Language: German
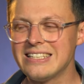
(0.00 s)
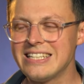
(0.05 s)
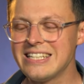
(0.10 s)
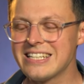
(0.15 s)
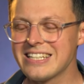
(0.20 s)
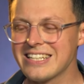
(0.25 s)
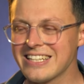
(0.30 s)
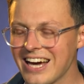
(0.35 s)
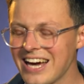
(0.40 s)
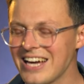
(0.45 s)

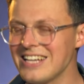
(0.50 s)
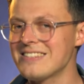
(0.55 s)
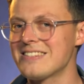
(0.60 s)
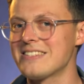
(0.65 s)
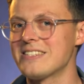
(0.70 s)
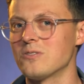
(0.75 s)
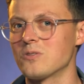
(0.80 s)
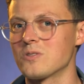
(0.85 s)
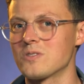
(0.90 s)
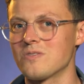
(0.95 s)
die kein
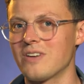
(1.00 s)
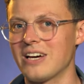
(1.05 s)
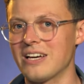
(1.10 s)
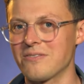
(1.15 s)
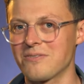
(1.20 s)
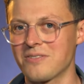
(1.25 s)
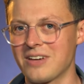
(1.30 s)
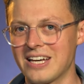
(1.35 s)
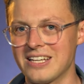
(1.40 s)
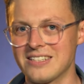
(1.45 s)

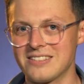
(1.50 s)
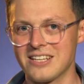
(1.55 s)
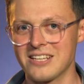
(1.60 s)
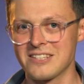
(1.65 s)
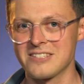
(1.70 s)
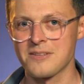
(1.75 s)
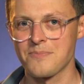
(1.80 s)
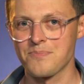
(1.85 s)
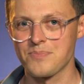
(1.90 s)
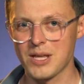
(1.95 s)
CO2
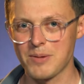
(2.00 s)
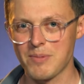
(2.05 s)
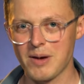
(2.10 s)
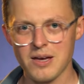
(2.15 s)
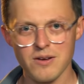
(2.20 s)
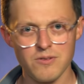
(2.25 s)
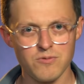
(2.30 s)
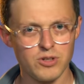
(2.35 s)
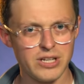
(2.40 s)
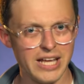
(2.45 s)
freisetzt.
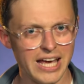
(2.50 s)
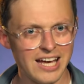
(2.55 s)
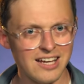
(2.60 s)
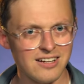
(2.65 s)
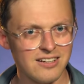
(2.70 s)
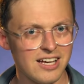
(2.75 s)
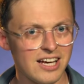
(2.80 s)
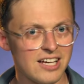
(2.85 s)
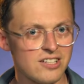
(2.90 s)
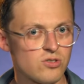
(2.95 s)
Dabei wird
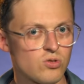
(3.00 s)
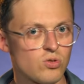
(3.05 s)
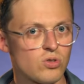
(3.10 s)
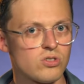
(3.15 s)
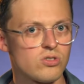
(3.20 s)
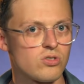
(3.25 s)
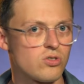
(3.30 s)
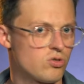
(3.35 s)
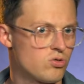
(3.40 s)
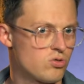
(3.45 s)
Erdgas
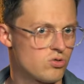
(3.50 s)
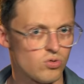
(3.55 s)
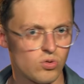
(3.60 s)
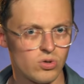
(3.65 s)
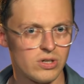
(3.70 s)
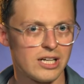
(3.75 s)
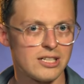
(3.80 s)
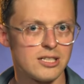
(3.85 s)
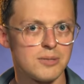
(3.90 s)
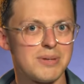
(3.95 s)
durch eine
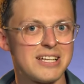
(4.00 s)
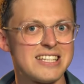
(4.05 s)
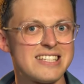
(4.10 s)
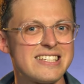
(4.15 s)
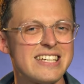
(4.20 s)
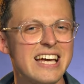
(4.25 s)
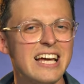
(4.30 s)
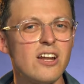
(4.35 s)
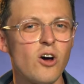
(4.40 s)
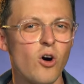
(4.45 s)
sogenannte
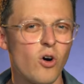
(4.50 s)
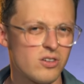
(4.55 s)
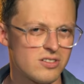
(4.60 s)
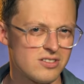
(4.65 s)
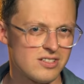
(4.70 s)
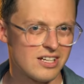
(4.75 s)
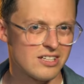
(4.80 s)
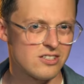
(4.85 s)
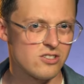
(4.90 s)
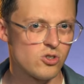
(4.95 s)
partielle
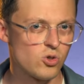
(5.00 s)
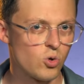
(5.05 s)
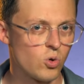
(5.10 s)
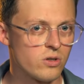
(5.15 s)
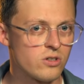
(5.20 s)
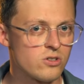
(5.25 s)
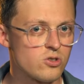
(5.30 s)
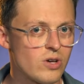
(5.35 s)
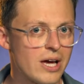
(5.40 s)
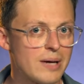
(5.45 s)

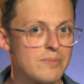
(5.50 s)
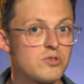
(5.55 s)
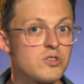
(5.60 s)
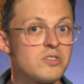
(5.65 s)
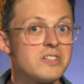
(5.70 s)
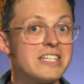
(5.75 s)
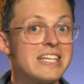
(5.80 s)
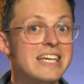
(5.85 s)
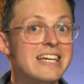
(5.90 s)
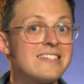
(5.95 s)
Oxidation zu einem
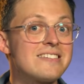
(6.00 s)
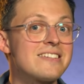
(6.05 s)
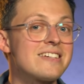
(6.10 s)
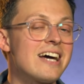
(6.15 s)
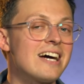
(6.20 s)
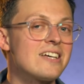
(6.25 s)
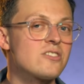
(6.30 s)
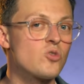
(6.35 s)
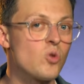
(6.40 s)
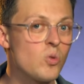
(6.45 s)

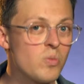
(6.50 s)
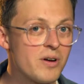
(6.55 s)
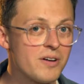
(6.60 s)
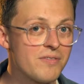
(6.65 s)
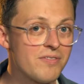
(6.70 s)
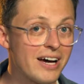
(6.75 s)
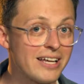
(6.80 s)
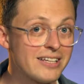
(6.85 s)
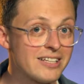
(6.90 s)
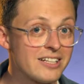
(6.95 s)
Synthesegas
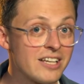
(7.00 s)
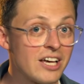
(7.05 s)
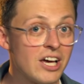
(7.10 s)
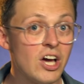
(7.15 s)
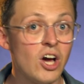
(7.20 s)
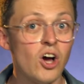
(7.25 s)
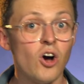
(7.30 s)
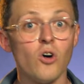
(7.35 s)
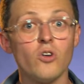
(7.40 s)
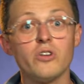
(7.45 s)
umgewandelt
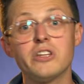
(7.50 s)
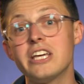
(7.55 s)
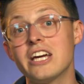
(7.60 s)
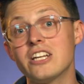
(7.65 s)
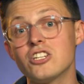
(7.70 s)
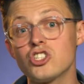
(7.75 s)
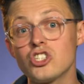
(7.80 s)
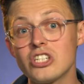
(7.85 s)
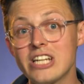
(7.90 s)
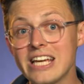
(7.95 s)
und die
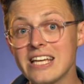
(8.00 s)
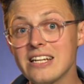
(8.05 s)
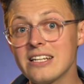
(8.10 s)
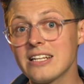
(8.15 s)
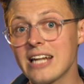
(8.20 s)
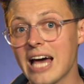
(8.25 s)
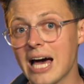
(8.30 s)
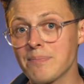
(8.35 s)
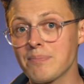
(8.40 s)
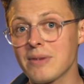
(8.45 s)

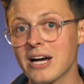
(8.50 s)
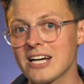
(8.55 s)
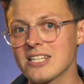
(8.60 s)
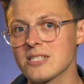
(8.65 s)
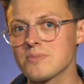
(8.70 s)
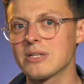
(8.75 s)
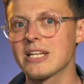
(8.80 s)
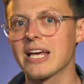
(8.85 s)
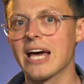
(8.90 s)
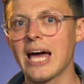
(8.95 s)
entstehenden
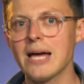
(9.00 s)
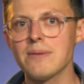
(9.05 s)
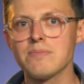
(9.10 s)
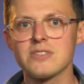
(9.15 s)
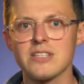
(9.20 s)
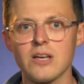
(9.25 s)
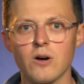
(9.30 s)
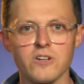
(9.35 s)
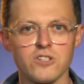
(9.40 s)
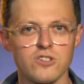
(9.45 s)
Abgase mit
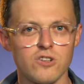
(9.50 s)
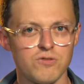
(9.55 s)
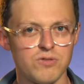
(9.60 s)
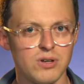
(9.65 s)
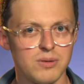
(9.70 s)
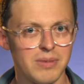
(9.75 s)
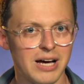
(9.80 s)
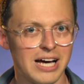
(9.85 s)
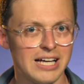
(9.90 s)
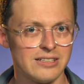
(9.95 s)
reinem Sauerstoff
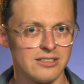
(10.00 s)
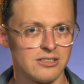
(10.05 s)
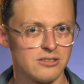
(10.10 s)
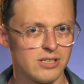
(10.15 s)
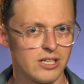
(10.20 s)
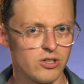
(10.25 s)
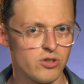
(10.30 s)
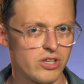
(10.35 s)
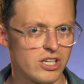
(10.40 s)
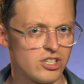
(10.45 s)
verbrannt.
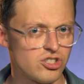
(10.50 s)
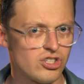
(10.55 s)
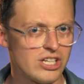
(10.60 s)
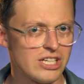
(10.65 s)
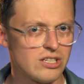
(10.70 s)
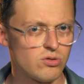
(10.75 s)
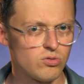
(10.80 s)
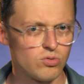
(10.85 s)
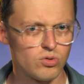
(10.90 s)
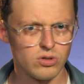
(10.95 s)
Dadurch
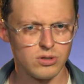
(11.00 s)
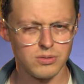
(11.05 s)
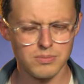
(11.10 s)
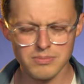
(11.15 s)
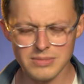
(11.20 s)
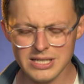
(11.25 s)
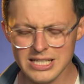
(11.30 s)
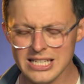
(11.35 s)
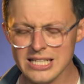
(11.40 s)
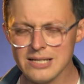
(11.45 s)
entsteht nur eine
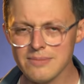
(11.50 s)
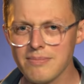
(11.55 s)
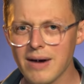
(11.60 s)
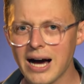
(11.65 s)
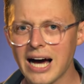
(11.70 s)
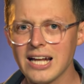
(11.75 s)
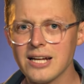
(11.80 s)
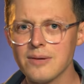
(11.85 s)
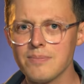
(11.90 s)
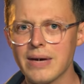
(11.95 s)

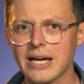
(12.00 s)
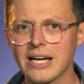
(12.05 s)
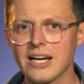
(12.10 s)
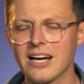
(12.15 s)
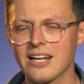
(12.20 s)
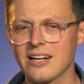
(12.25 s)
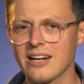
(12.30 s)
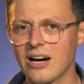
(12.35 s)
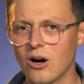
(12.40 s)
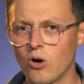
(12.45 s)
minimale
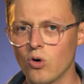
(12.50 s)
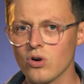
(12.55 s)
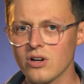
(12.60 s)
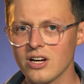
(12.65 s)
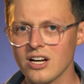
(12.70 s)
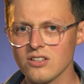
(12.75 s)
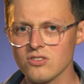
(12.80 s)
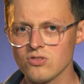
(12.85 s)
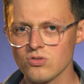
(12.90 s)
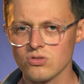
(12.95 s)
Menge an
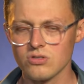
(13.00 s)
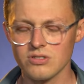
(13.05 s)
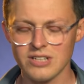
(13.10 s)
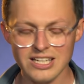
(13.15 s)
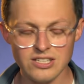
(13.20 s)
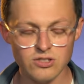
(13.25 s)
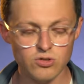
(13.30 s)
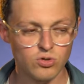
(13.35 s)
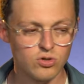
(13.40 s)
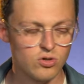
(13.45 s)
Rauchgas und
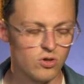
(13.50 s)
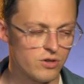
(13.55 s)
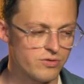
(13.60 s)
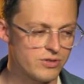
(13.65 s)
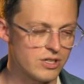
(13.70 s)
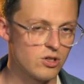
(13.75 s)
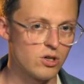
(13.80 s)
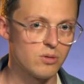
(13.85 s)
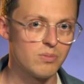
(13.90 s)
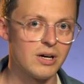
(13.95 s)
das
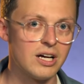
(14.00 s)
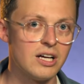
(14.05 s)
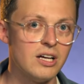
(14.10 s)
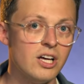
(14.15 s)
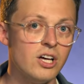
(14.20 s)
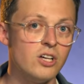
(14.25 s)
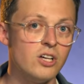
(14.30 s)
durchläuft dann nochmal